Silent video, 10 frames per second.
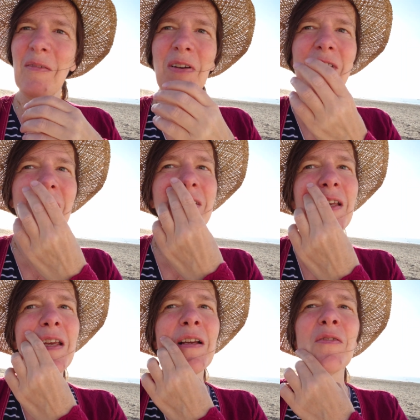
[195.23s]
Was das
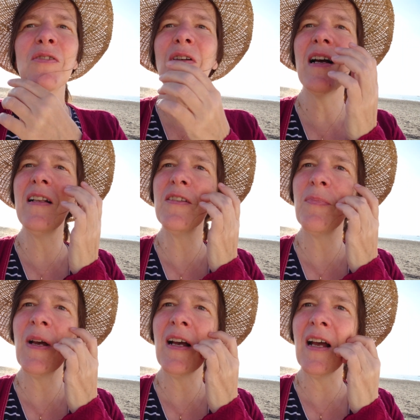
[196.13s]
Ego so alles
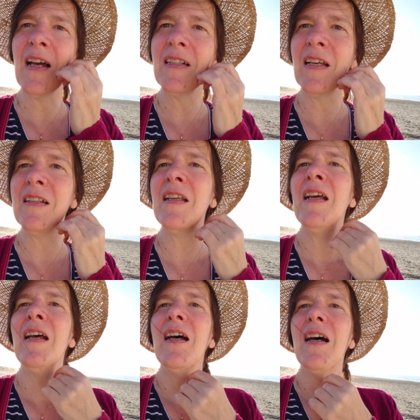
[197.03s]
parat hat
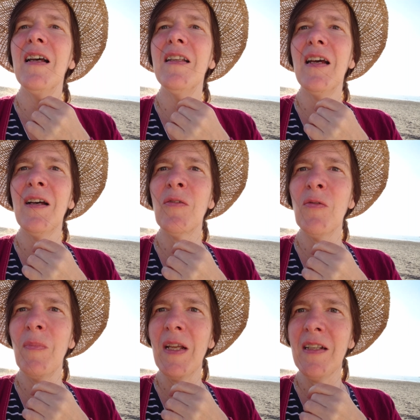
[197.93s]
an
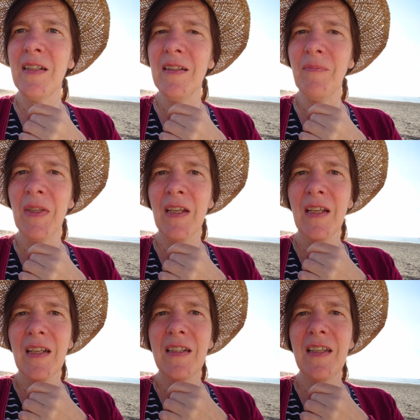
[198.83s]
Argumenten,
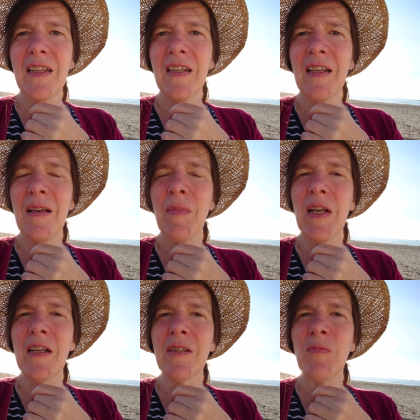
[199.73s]
die im
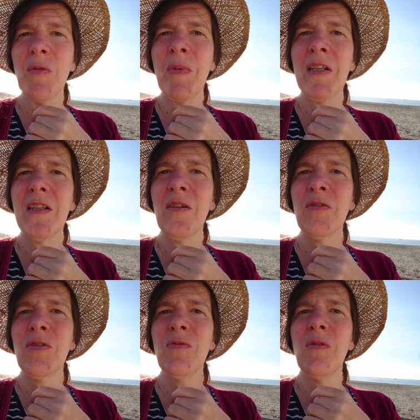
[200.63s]
ersten Moment auch
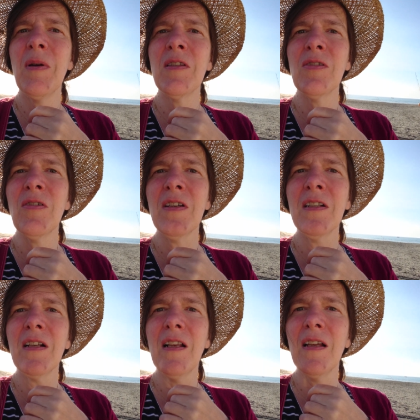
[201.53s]
so
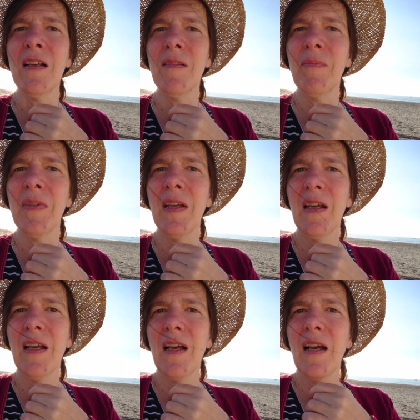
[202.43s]
überzeugend klingen.
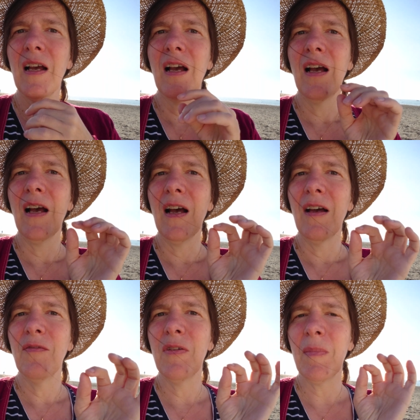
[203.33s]

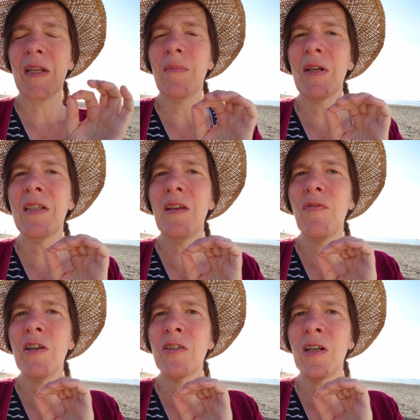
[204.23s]
Wenn man aber
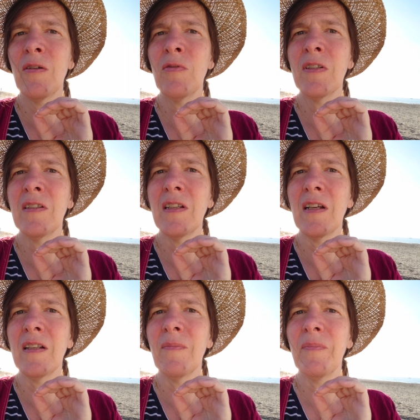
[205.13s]
tiefer schaut,
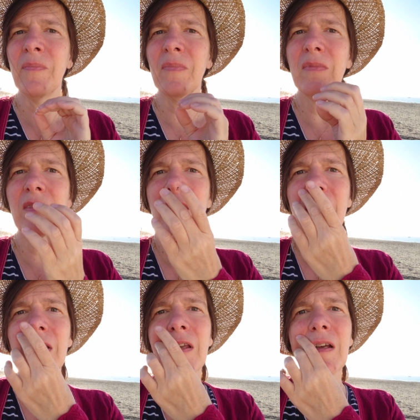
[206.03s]
dann
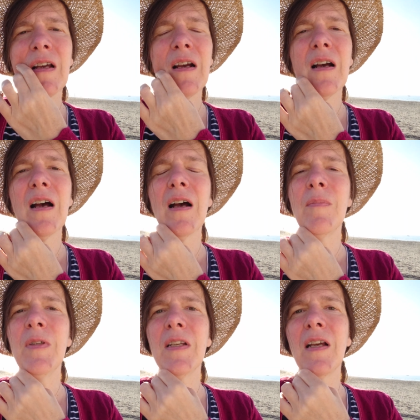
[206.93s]

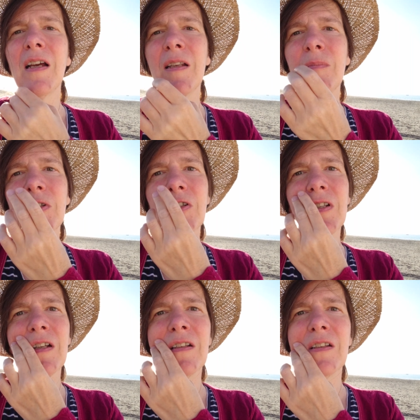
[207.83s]
haben die keinen
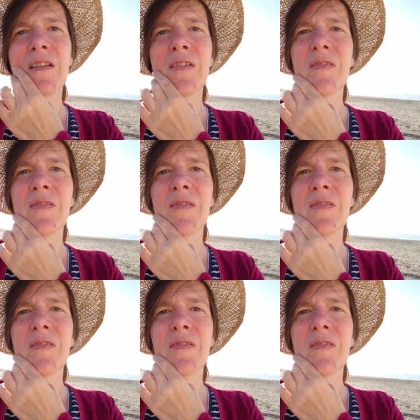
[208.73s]
Bestand.